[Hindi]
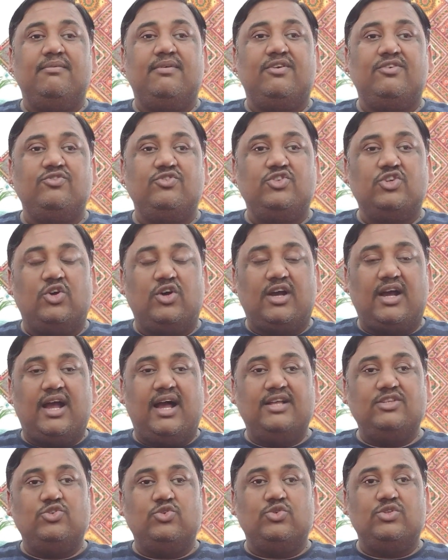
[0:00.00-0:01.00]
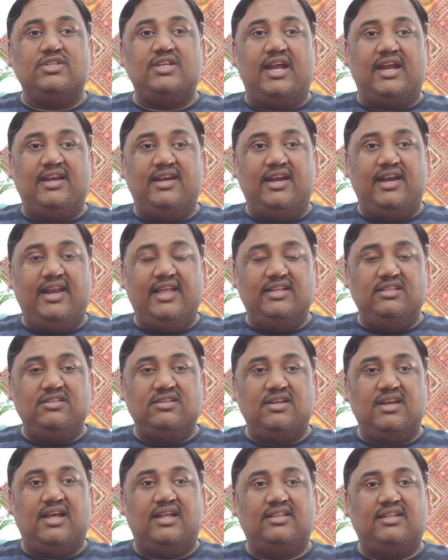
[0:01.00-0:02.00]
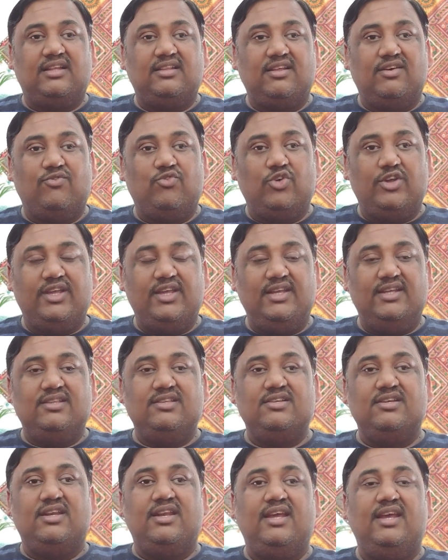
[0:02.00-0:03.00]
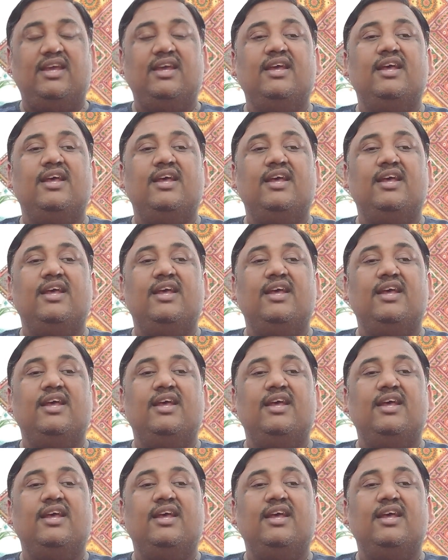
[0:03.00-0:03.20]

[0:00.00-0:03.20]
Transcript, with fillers: जो का जो स्टैंडर्ड इंजन आता था वही इंजन है